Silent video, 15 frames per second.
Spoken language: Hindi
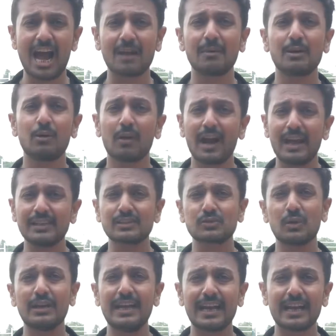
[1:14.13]
आगमन होगा
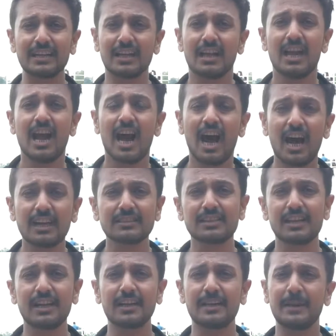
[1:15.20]
इसको लेकर हर
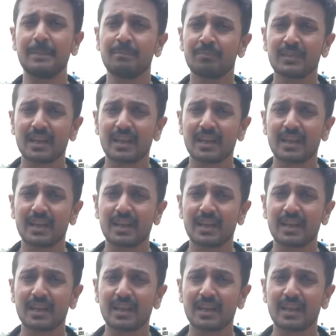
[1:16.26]
तरह की